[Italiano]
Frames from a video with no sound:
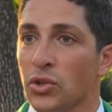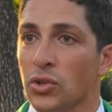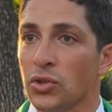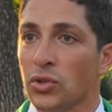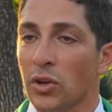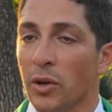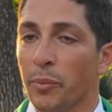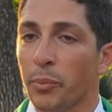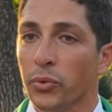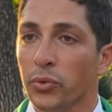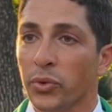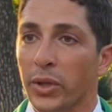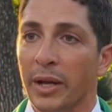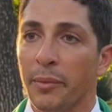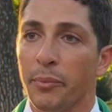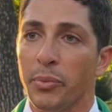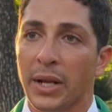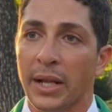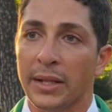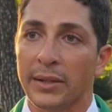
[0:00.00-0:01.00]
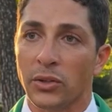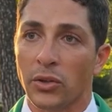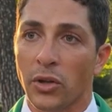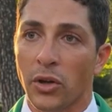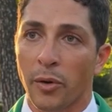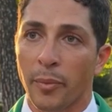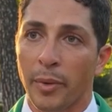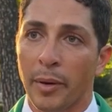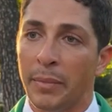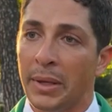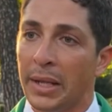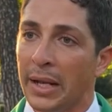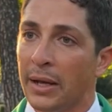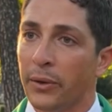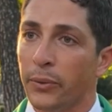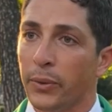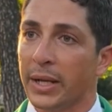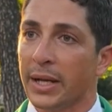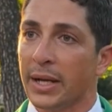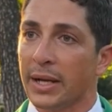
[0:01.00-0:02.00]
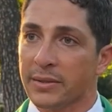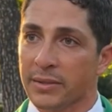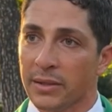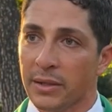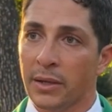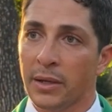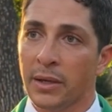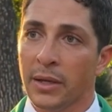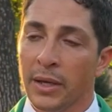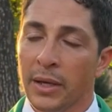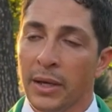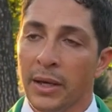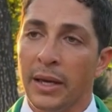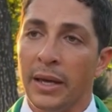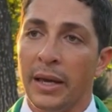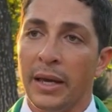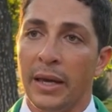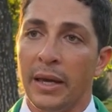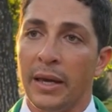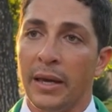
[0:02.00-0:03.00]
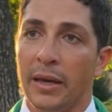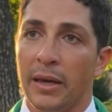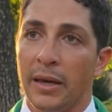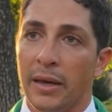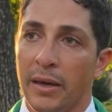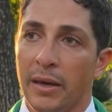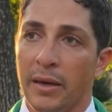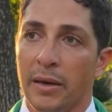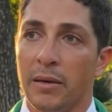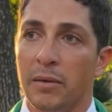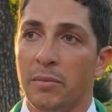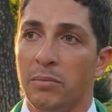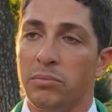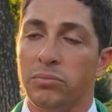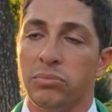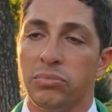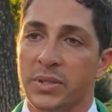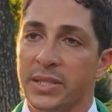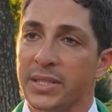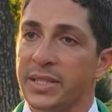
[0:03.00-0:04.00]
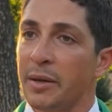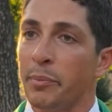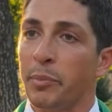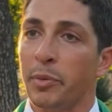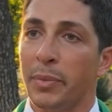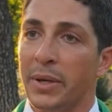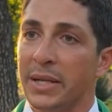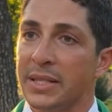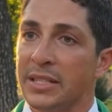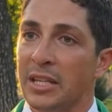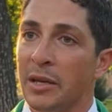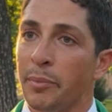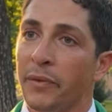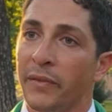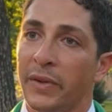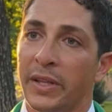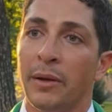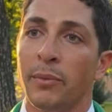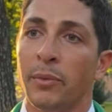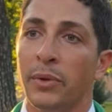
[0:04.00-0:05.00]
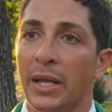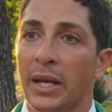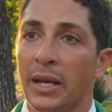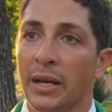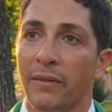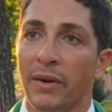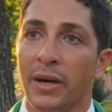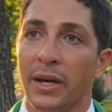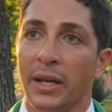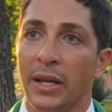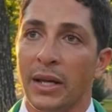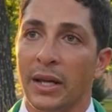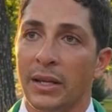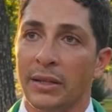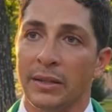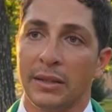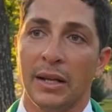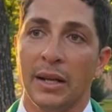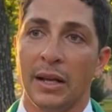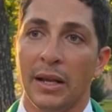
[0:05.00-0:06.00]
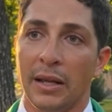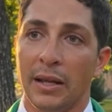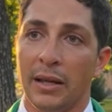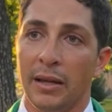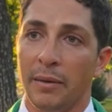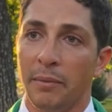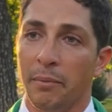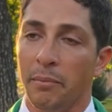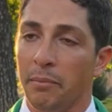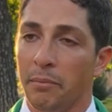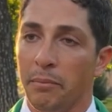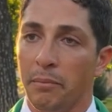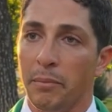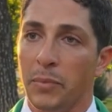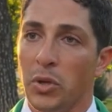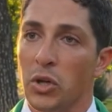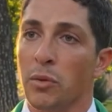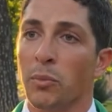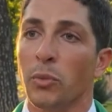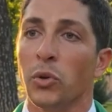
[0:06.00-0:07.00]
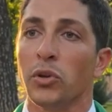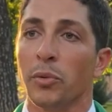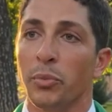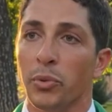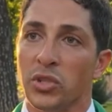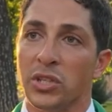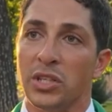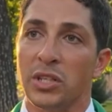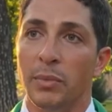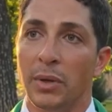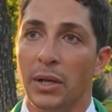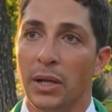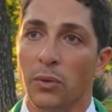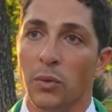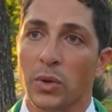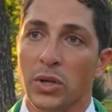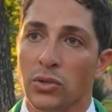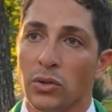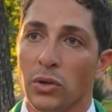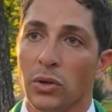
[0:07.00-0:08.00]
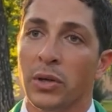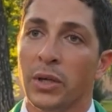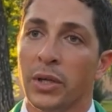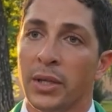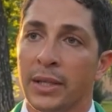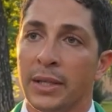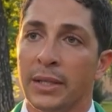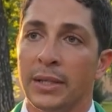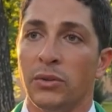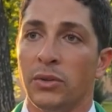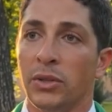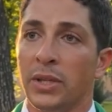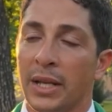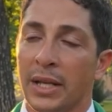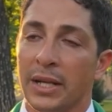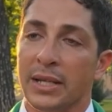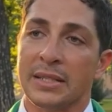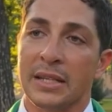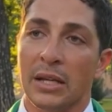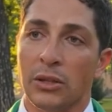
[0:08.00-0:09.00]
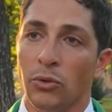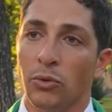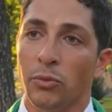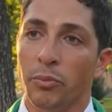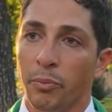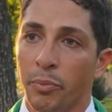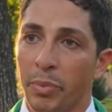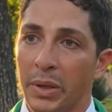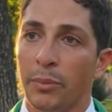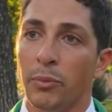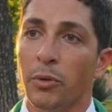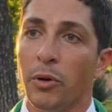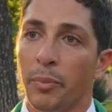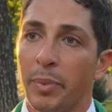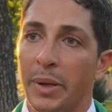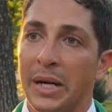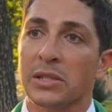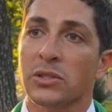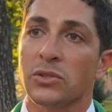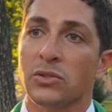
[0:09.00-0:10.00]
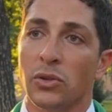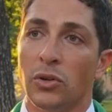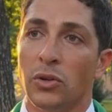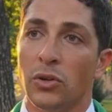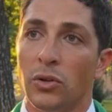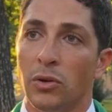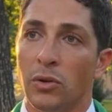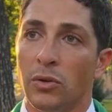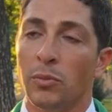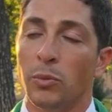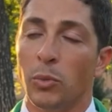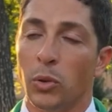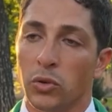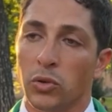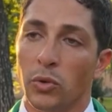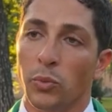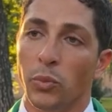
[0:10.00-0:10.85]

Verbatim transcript: ci sono appunto i campionati d'Europa a Milano in casa e step by step vedremo di arrivare nel miglior modo possibile. Questo devo dire che è stato un primo passo molto